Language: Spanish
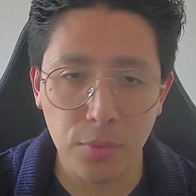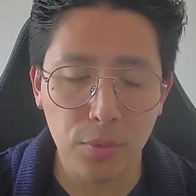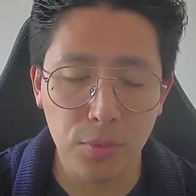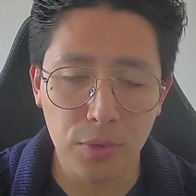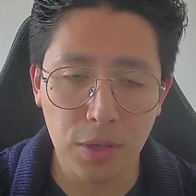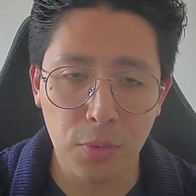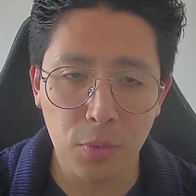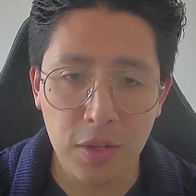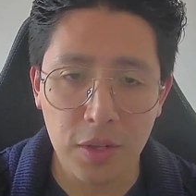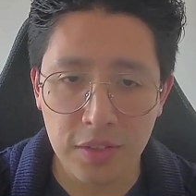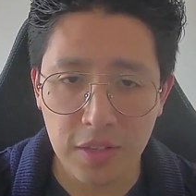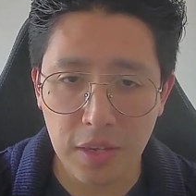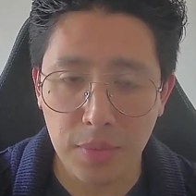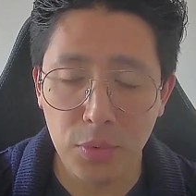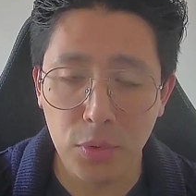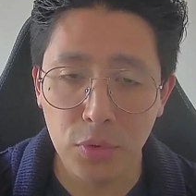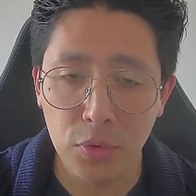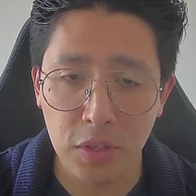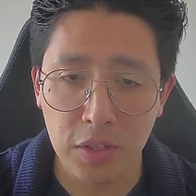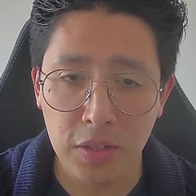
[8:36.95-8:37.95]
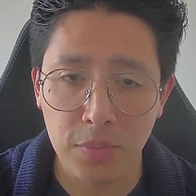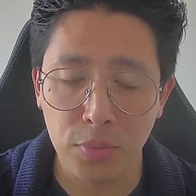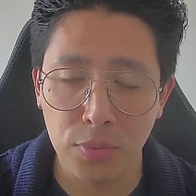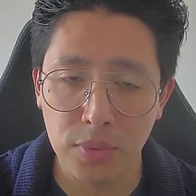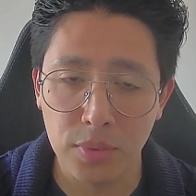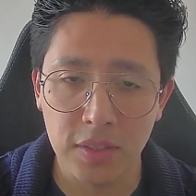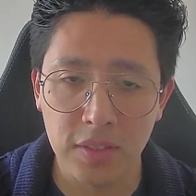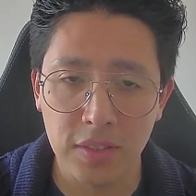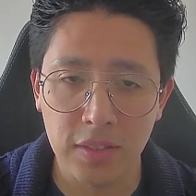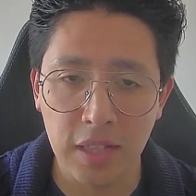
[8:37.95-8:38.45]
O sea, WhatsApp no tiene
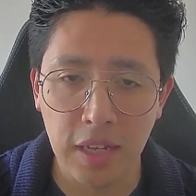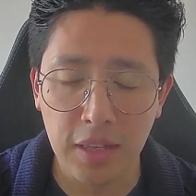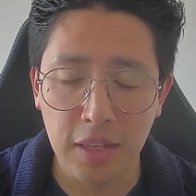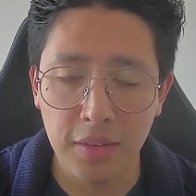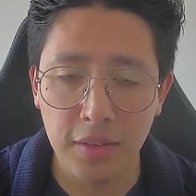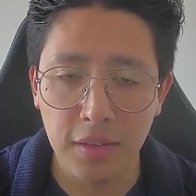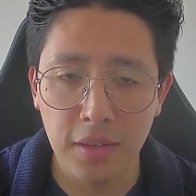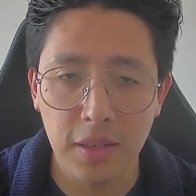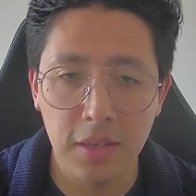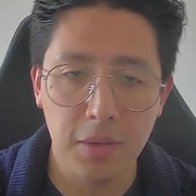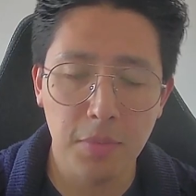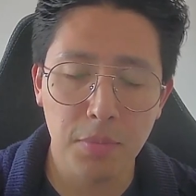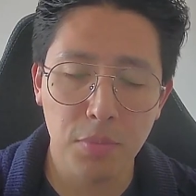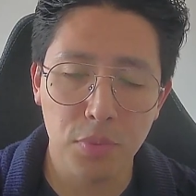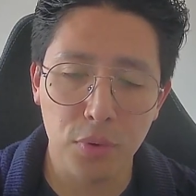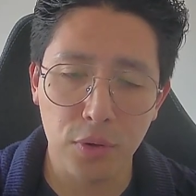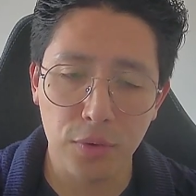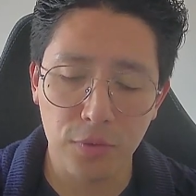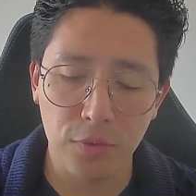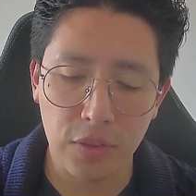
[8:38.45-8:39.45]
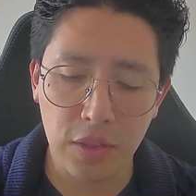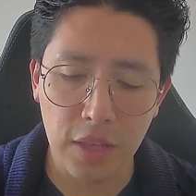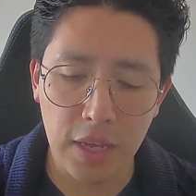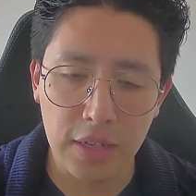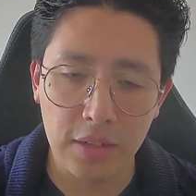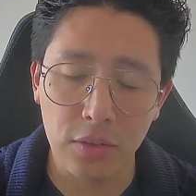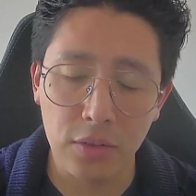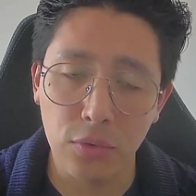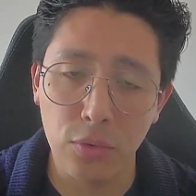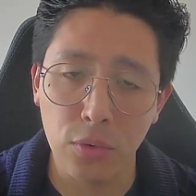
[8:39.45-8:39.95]
publicidad, pero al final
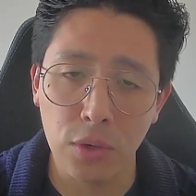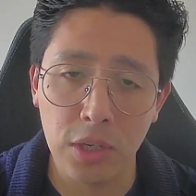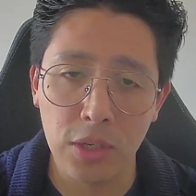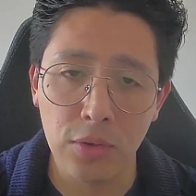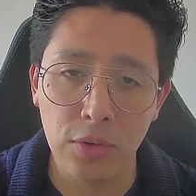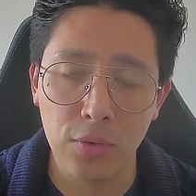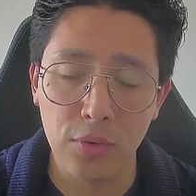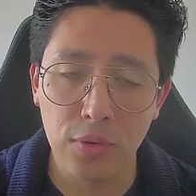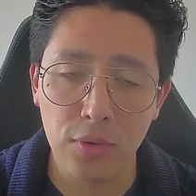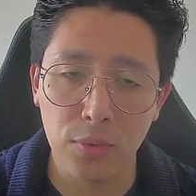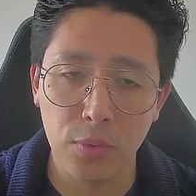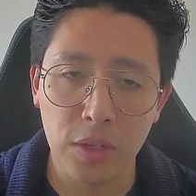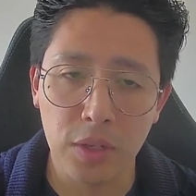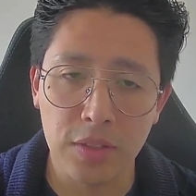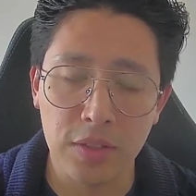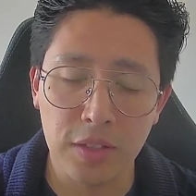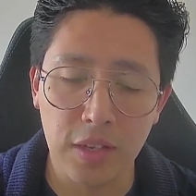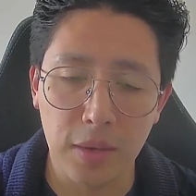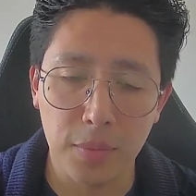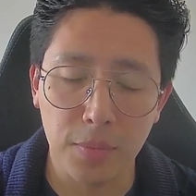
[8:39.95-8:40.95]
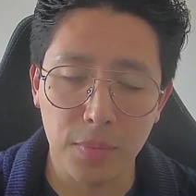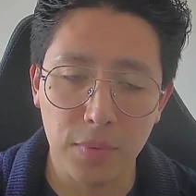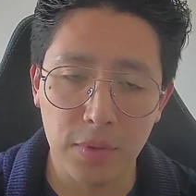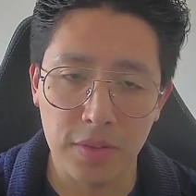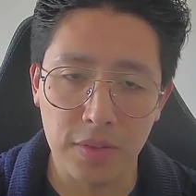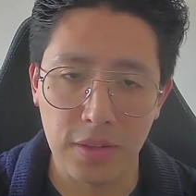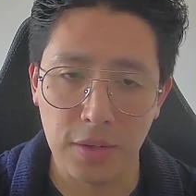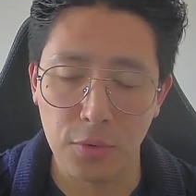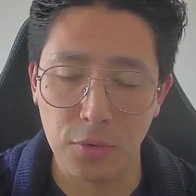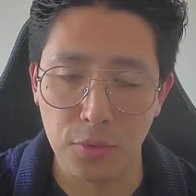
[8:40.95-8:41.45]
el dueño de WhatsApp es
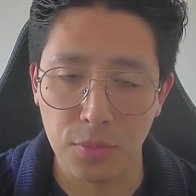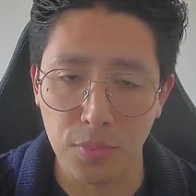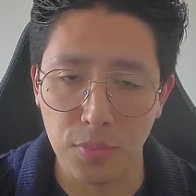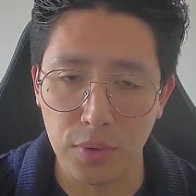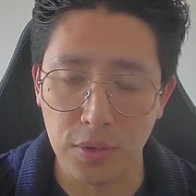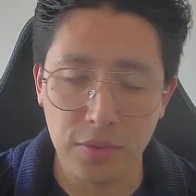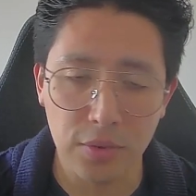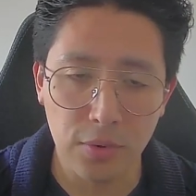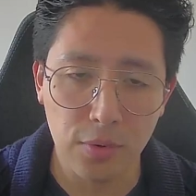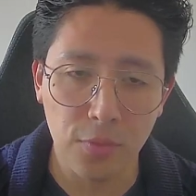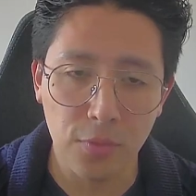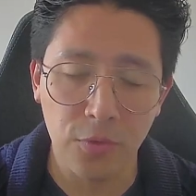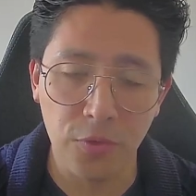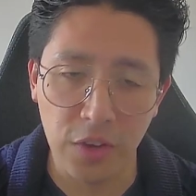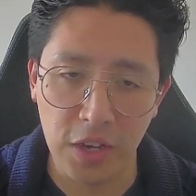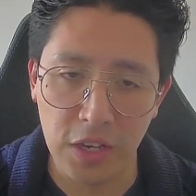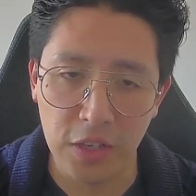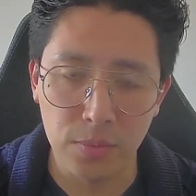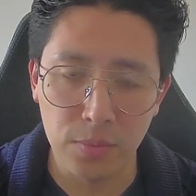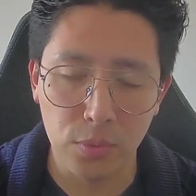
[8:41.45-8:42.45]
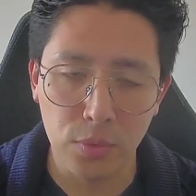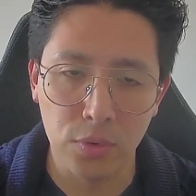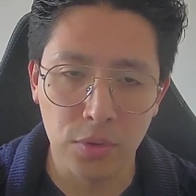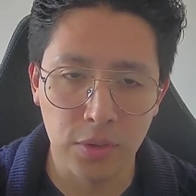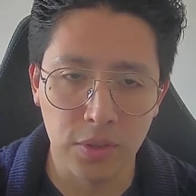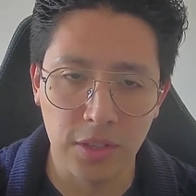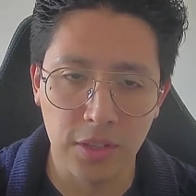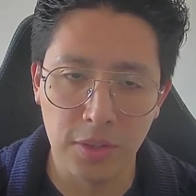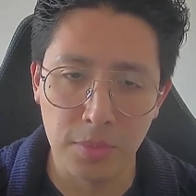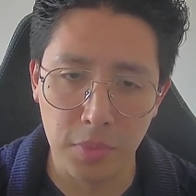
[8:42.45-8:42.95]
la corporación Facebook
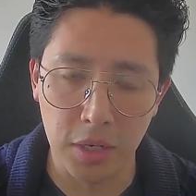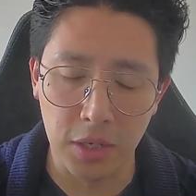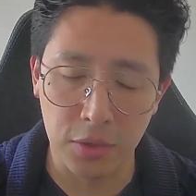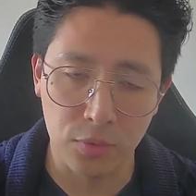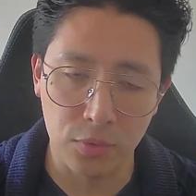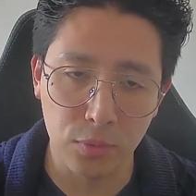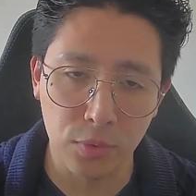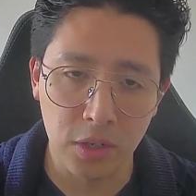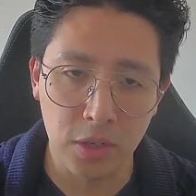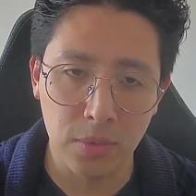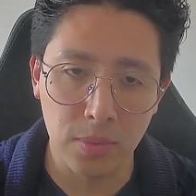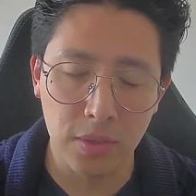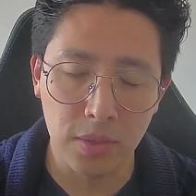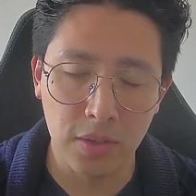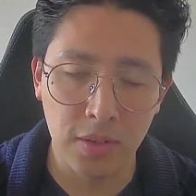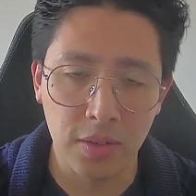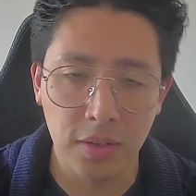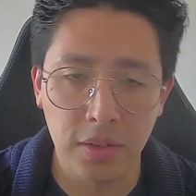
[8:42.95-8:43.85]
y Mark Zuckerberg.